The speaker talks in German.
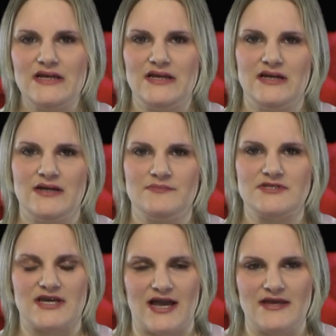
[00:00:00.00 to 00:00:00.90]
Ähm,
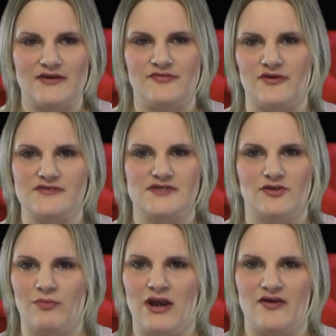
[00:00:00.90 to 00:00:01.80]
drei davon sind
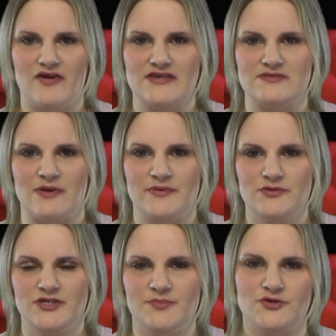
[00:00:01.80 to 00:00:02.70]
normalerweise immer
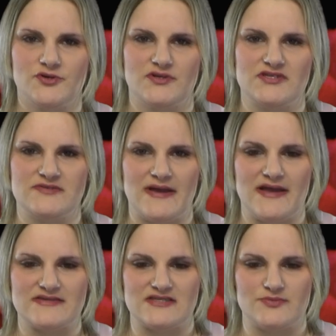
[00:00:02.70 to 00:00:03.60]
Beauty-Produkte,
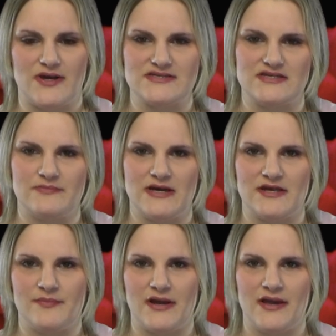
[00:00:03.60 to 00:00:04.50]
zwei Accessoires sind immer
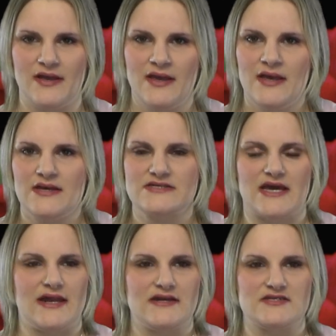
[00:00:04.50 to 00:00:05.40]
dabei. Es
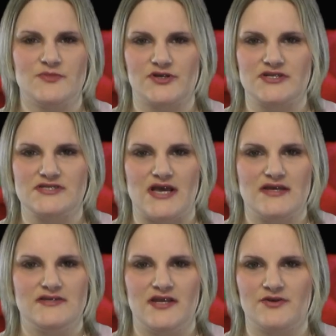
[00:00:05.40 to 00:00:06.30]
kann alles möglich
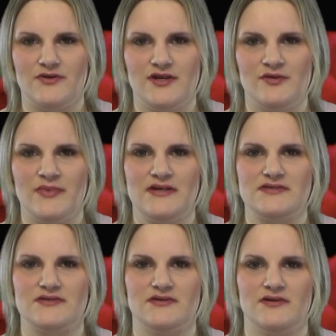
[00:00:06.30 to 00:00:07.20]
sein,
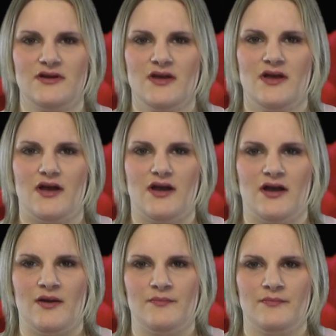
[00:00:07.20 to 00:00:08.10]
Deko-Elemente.
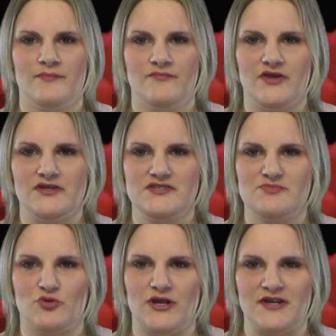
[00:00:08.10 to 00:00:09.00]
Ähm, wie in
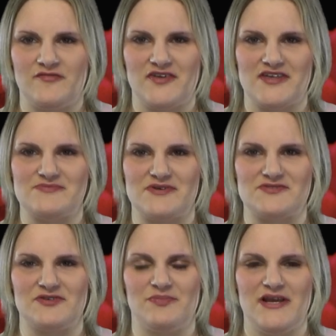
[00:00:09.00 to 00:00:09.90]
diesem Monat haben wir jetzt mal
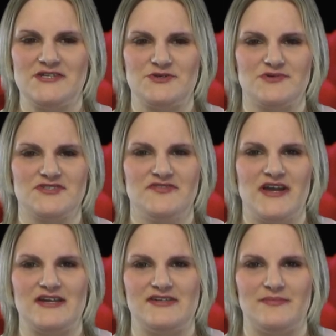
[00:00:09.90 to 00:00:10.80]
so eine Blechdose.
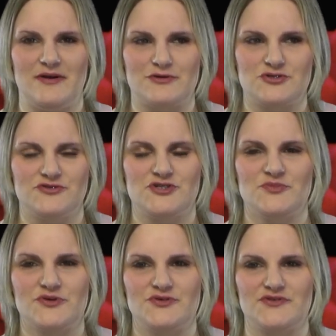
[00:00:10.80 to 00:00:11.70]
Wir hatten aber auch schon eine
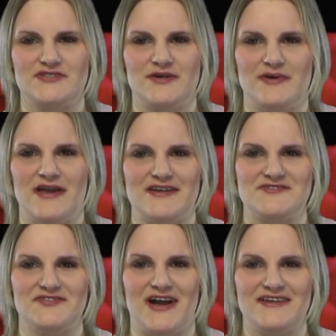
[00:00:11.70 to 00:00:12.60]
Schmuckdose dabei,
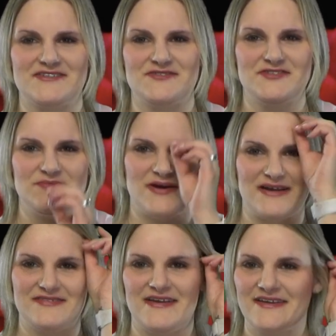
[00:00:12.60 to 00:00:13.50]
also alles durch die
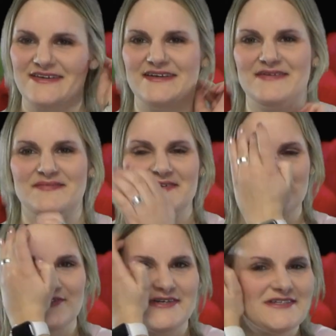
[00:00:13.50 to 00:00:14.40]
Bank weg ähm,
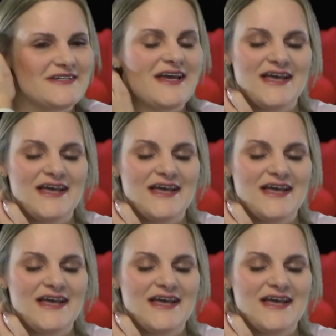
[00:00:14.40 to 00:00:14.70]
durch.